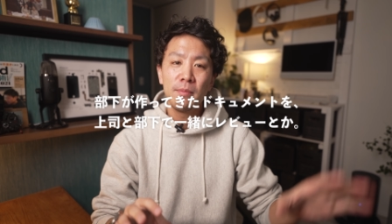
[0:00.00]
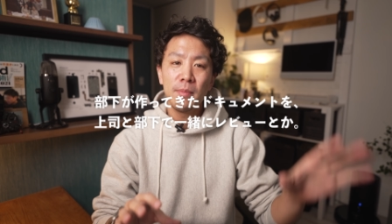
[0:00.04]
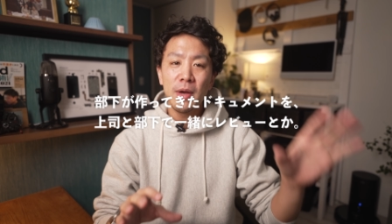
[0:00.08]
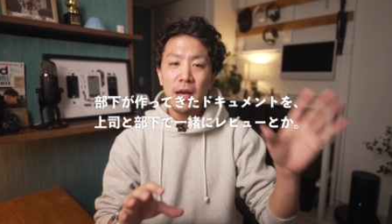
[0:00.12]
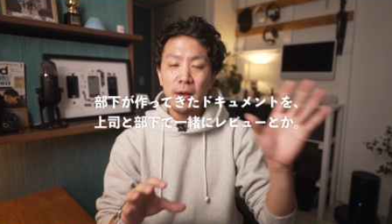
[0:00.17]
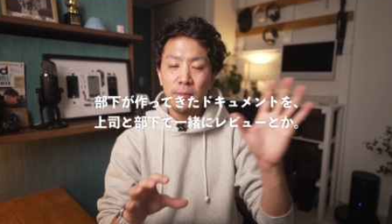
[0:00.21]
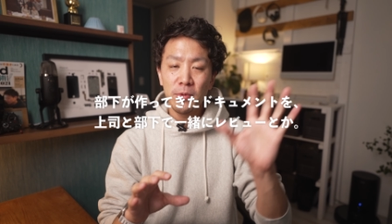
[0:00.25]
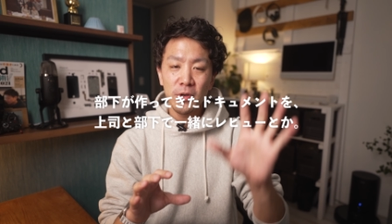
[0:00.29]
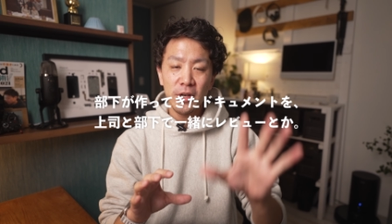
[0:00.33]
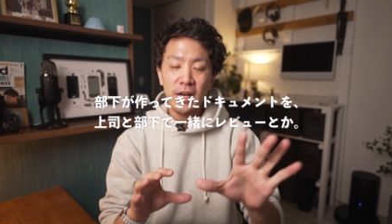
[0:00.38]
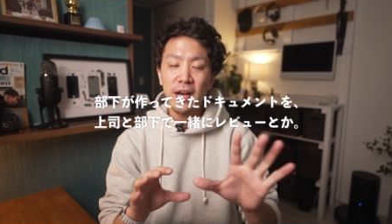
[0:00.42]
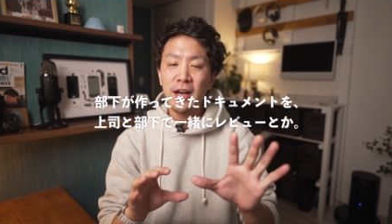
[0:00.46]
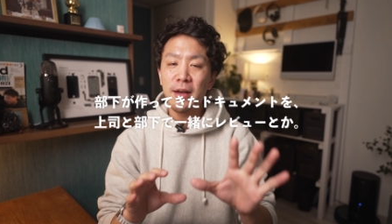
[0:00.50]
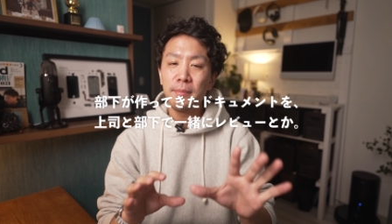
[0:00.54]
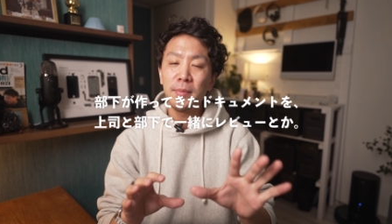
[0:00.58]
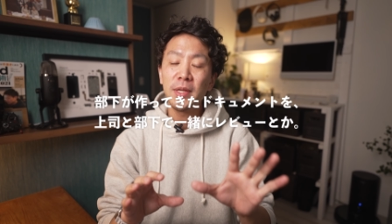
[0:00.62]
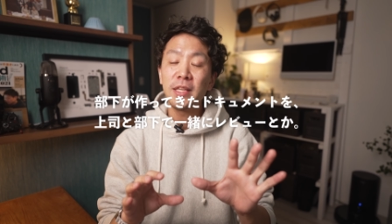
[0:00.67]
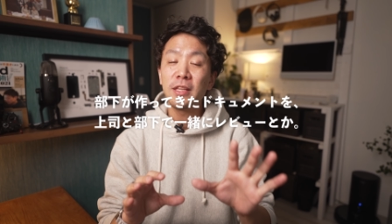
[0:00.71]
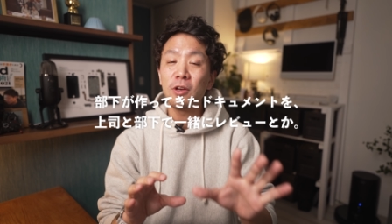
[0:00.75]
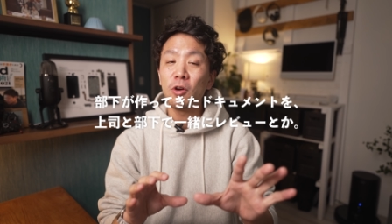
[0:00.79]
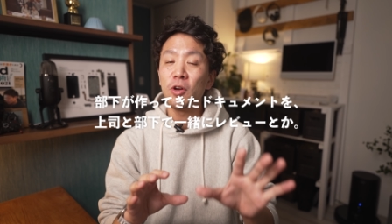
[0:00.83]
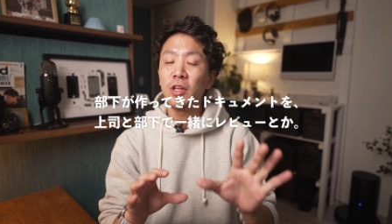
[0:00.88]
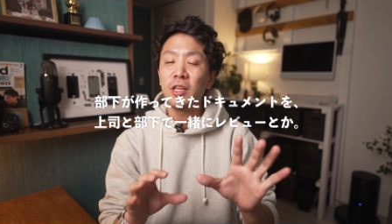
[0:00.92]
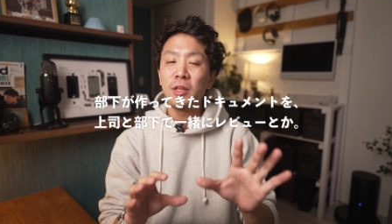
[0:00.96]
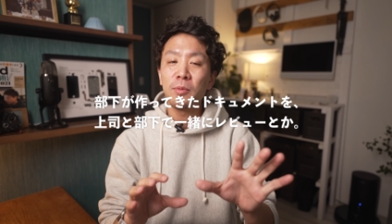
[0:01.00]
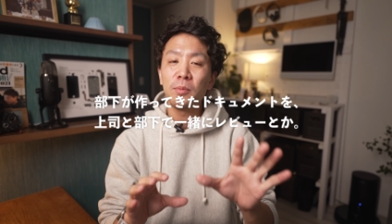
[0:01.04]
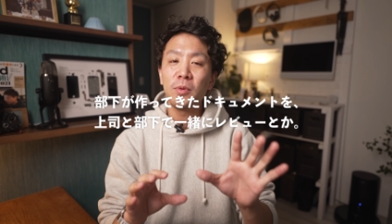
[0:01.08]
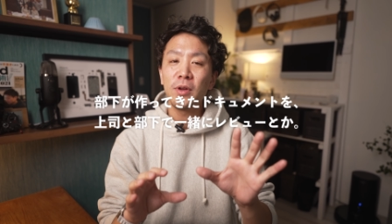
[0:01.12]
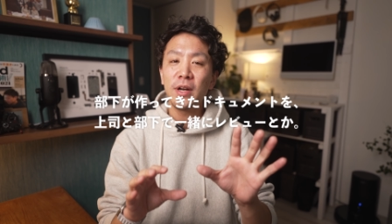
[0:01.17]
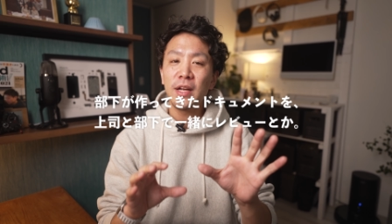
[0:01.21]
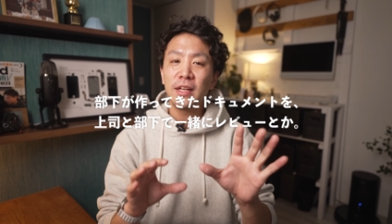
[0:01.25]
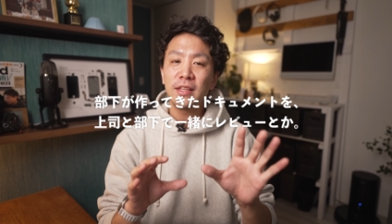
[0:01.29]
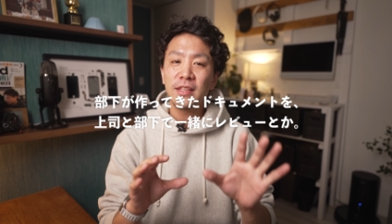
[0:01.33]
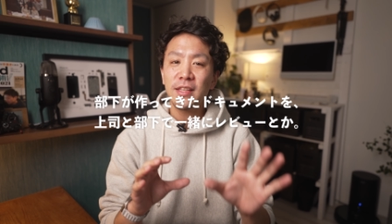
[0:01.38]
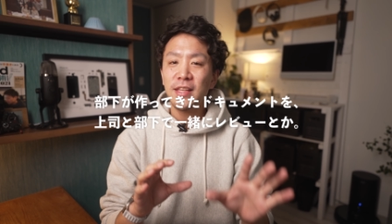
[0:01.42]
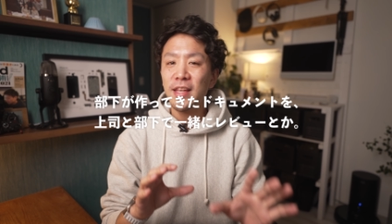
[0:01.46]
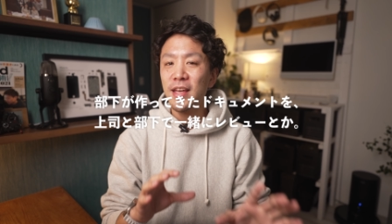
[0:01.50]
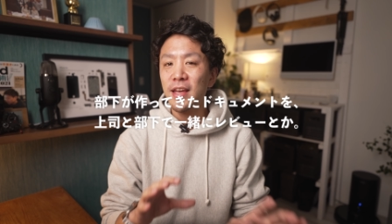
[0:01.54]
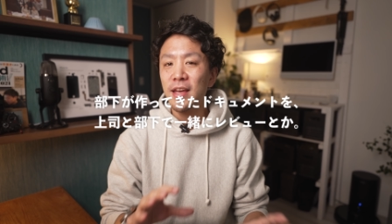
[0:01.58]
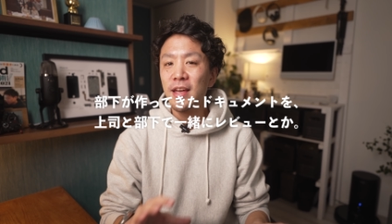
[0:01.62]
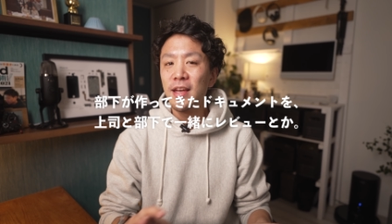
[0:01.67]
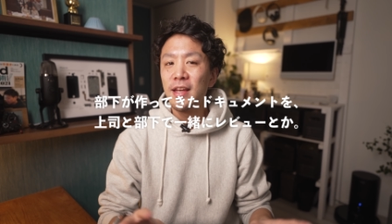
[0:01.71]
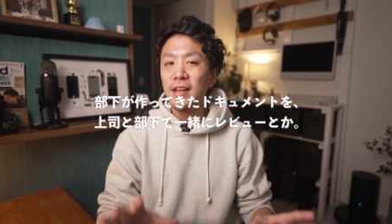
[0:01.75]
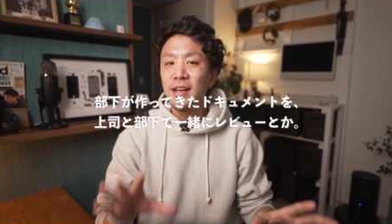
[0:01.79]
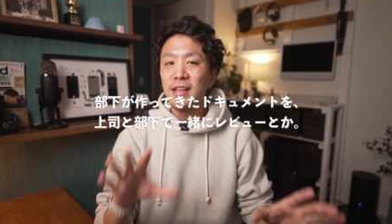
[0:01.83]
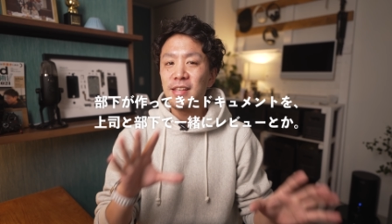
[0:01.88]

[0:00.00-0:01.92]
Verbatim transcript: まあ部下は見ておいてもらって、